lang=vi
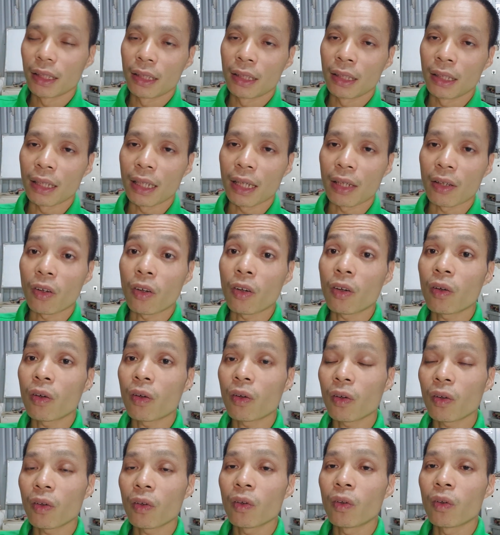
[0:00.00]
thì là
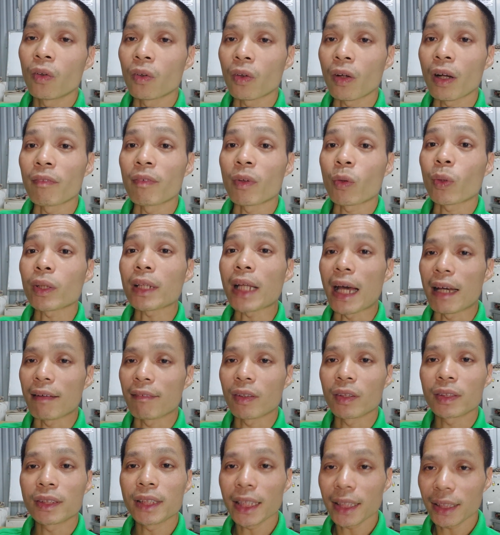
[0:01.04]
nó nó là việc quá tải
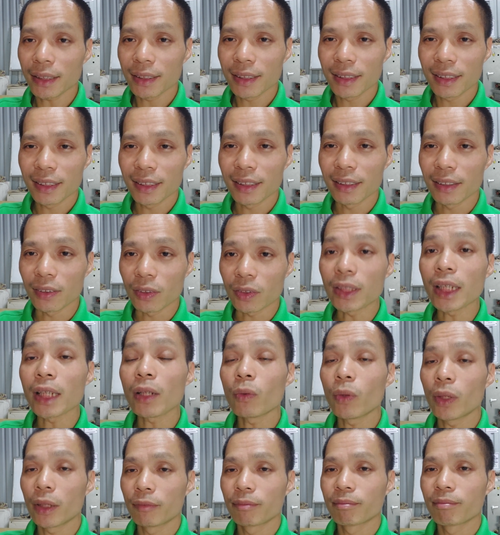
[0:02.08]
và nó chết nó chết
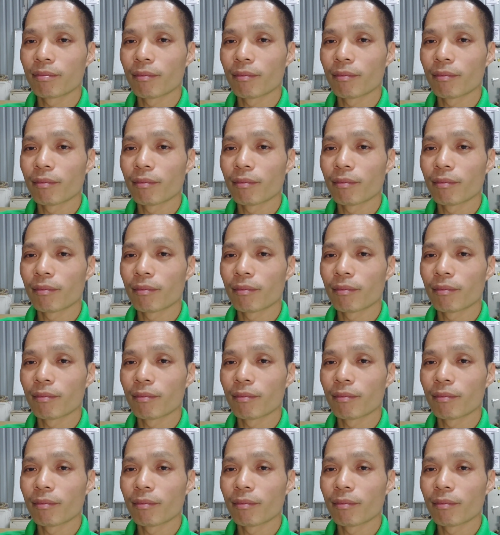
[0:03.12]
luôn